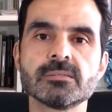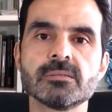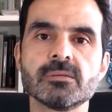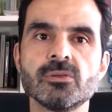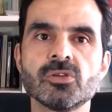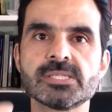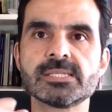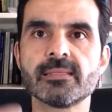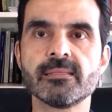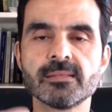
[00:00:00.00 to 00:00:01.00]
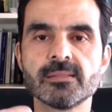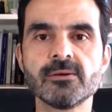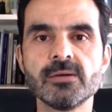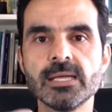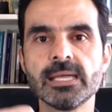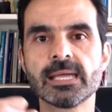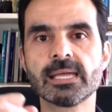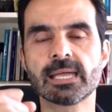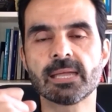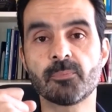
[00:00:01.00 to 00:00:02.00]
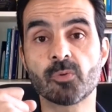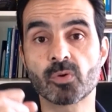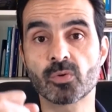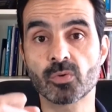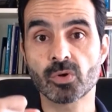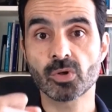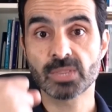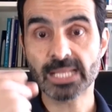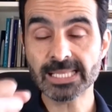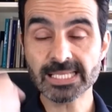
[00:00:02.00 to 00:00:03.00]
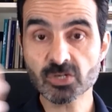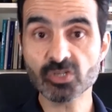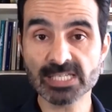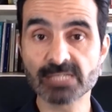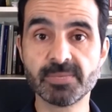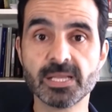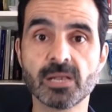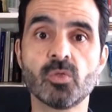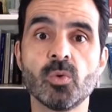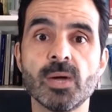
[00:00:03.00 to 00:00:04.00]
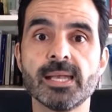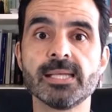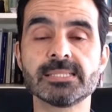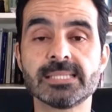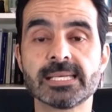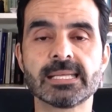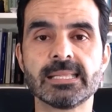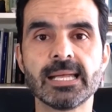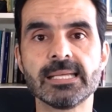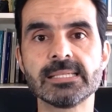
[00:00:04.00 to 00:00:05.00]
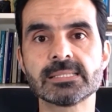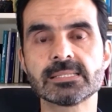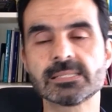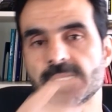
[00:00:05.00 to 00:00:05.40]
nos está diciendo que por tantas cosas virtuales, digitales,